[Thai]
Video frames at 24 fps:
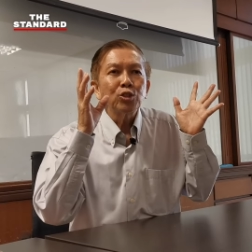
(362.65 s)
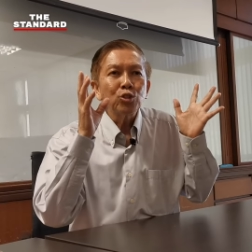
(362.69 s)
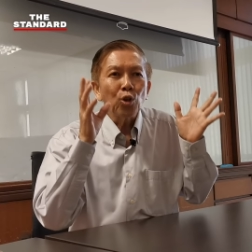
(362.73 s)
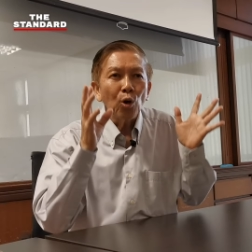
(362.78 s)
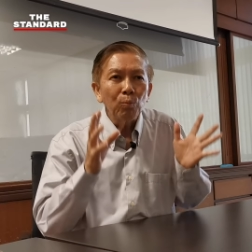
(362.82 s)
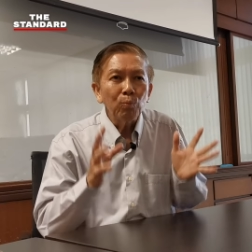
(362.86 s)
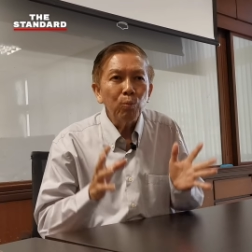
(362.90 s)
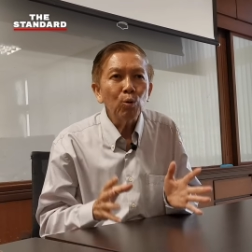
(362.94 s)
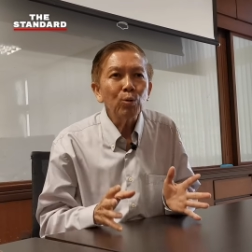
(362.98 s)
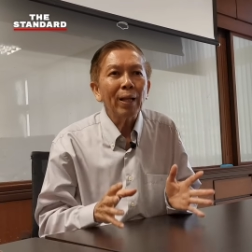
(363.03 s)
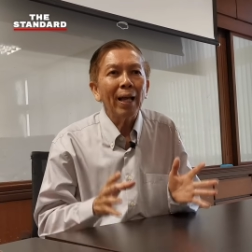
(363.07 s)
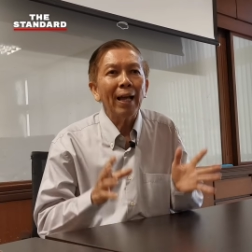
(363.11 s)
ส่
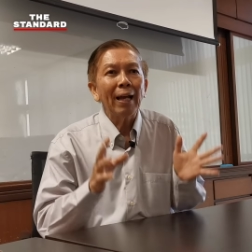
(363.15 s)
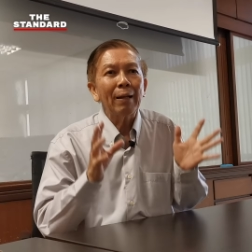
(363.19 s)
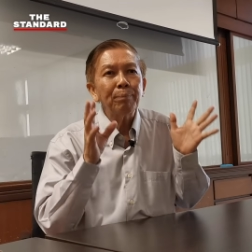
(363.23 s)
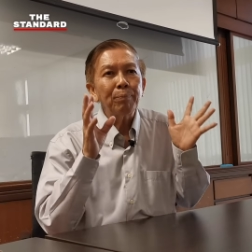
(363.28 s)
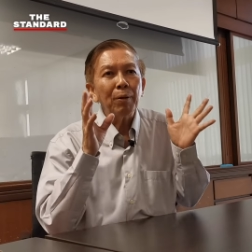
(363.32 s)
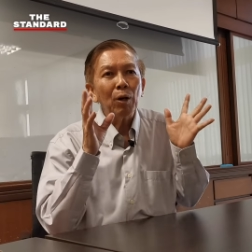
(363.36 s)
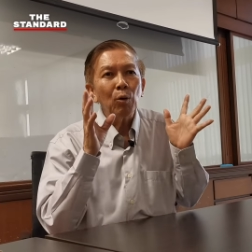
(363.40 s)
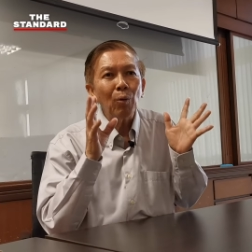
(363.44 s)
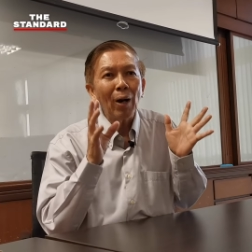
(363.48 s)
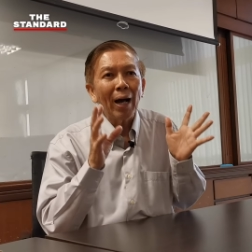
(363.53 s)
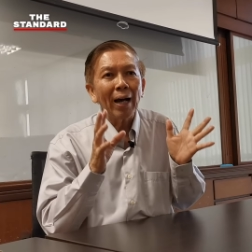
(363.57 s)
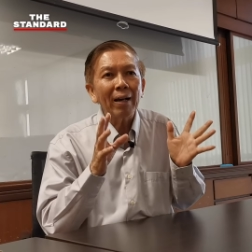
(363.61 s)
งผู้แทน
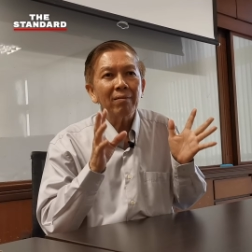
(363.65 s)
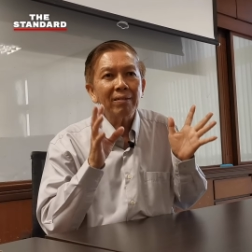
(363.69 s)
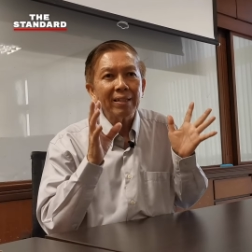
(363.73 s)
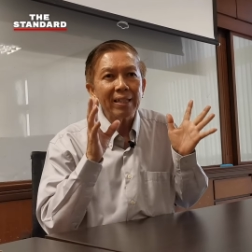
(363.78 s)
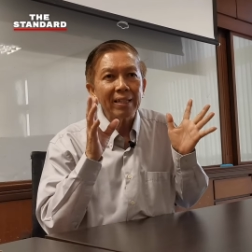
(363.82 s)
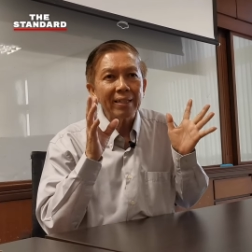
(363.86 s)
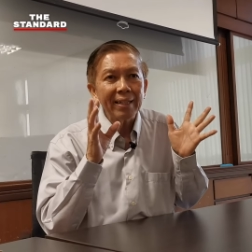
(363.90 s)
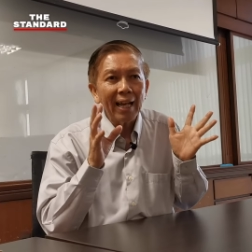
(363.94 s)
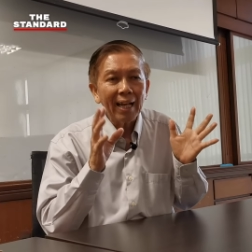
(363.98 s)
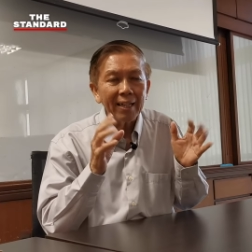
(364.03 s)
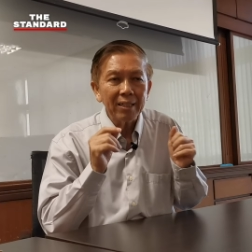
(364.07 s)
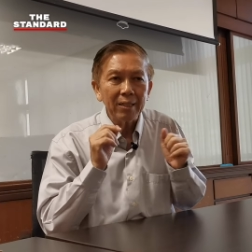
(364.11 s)
ไปวางหรี
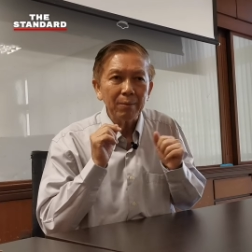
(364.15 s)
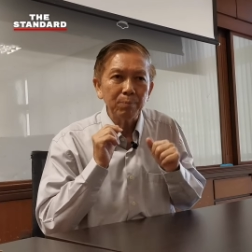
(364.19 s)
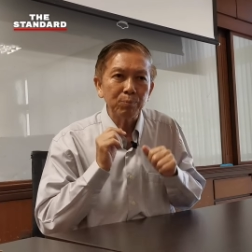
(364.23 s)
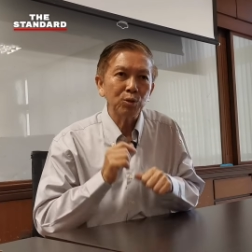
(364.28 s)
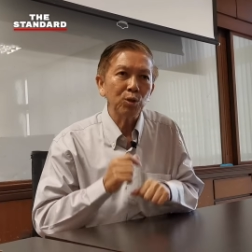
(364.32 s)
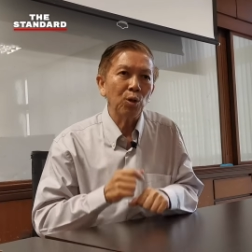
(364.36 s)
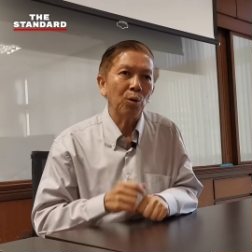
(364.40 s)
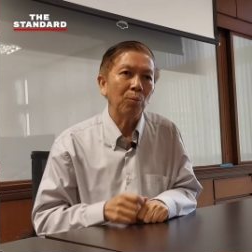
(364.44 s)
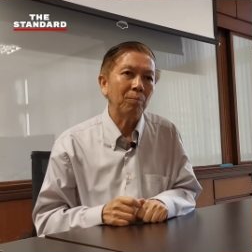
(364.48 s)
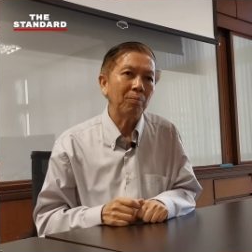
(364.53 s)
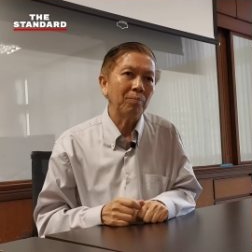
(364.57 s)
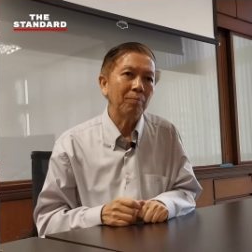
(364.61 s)
ดหน้าหีบ
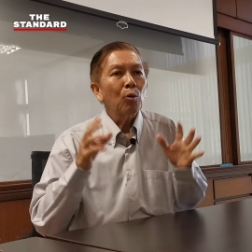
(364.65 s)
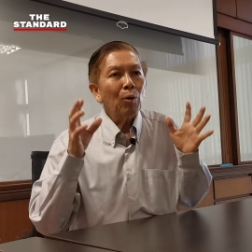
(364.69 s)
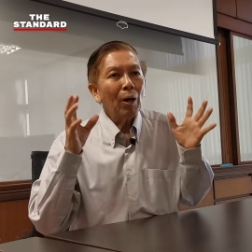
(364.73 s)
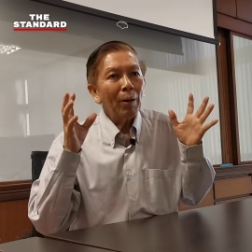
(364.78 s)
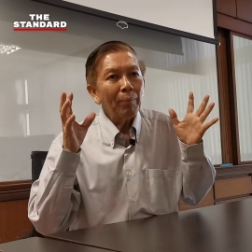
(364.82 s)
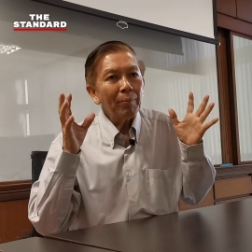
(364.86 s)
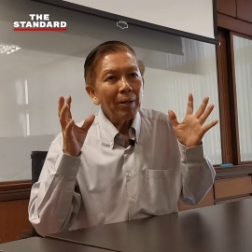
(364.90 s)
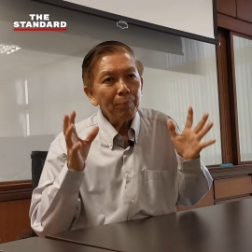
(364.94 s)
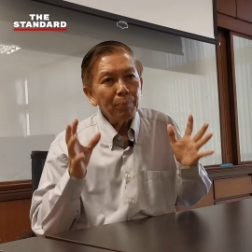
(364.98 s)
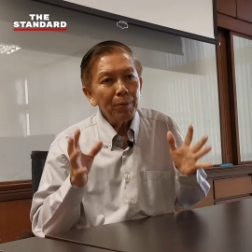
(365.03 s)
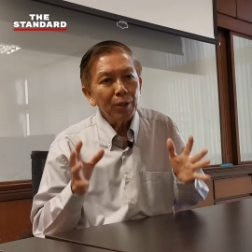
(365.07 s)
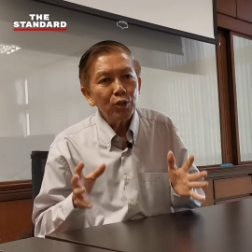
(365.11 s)
ศพควา
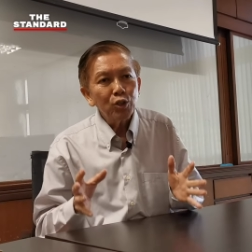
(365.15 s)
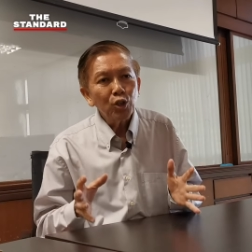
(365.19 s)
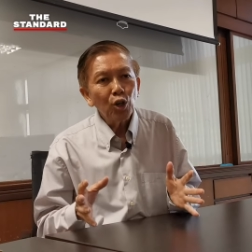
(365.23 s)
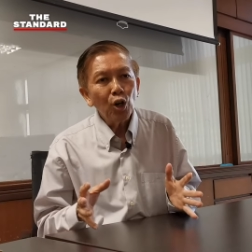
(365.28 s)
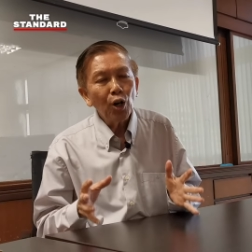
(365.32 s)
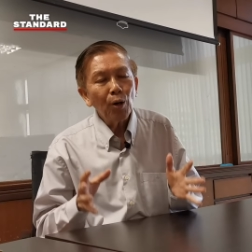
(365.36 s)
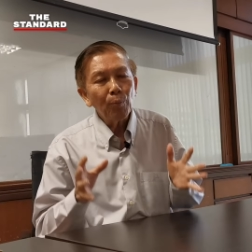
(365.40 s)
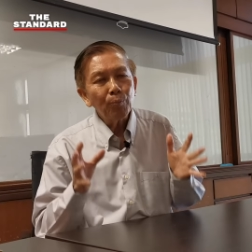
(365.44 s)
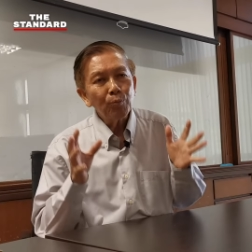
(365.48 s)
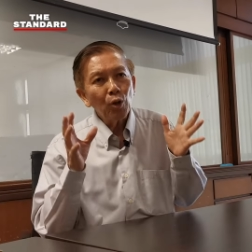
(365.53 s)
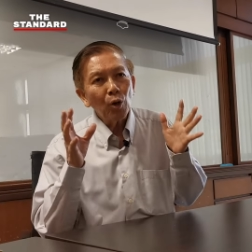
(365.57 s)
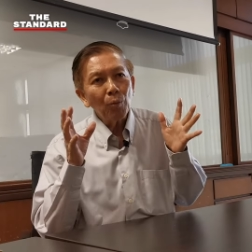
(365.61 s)
มรับผิดช
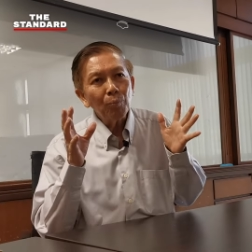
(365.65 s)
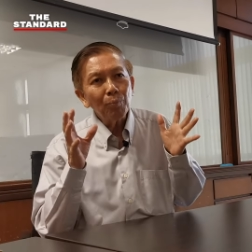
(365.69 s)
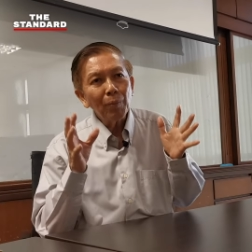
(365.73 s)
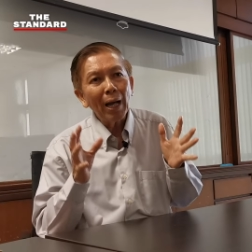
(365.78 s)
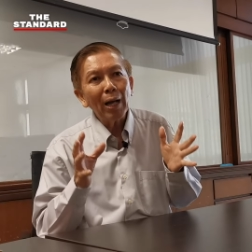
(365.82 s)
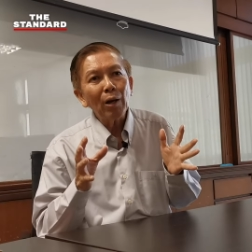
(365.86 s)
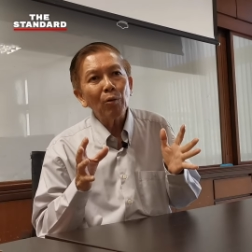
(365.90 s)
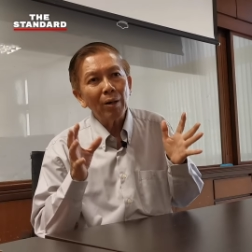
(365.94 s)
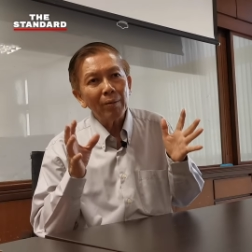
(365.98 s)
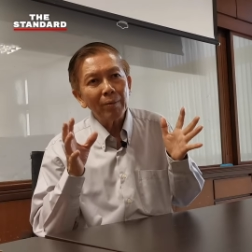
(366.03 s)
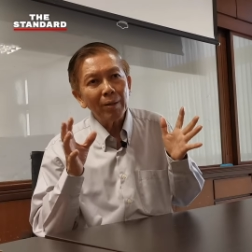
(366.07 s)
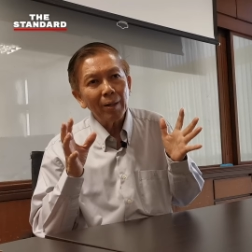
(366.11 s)
อบต้อง
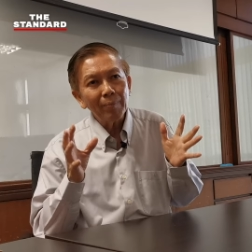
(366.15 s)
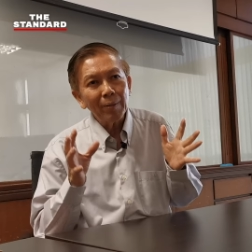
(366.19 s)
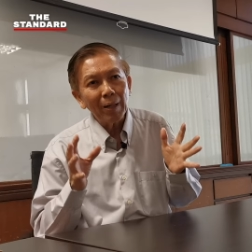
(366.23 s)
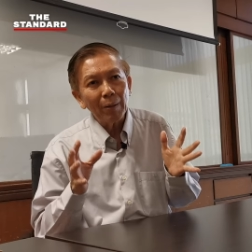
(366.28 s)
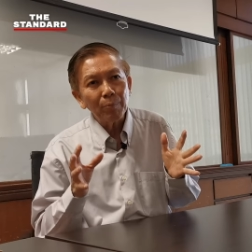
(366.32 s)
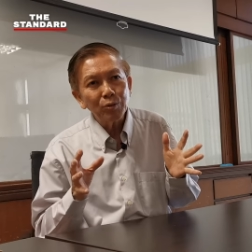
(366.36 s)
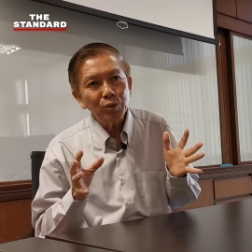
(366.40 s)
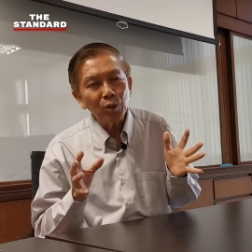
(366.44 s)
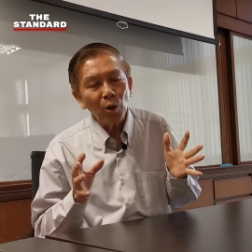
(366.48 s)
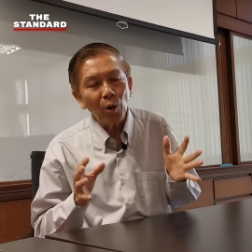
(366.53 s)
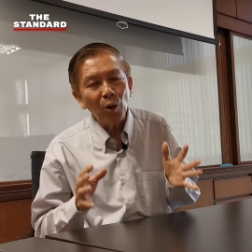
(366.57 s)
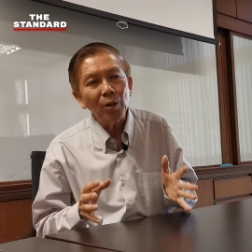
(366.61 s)
มากกว่าลำ
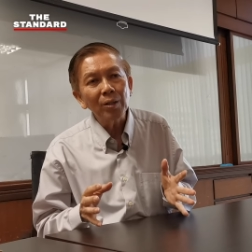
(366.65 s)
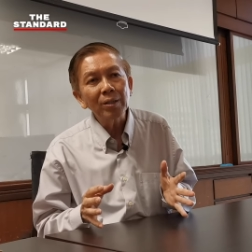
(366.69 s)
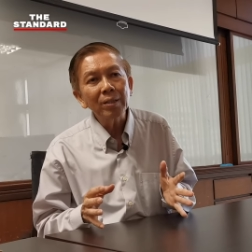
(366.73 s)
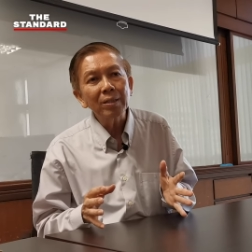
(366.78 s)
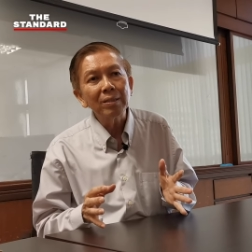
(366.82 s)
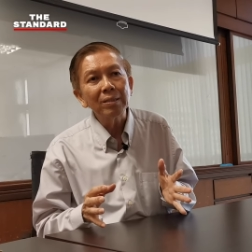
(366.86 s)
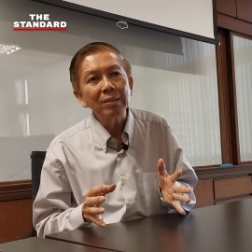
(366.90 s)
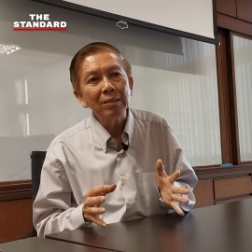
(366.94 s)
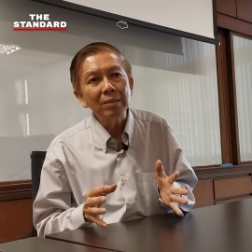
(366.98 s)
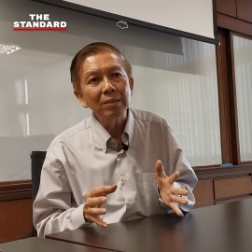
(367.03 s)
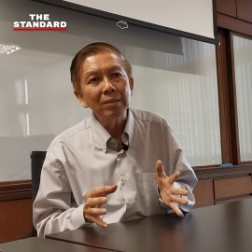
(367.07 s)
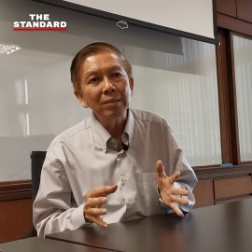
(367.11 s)
ดับสอง
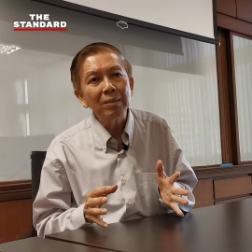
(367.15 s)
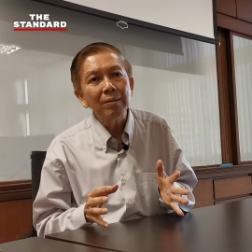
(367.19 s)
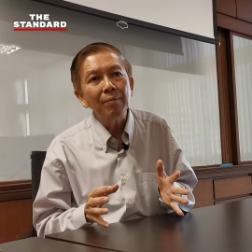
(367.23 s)
คือ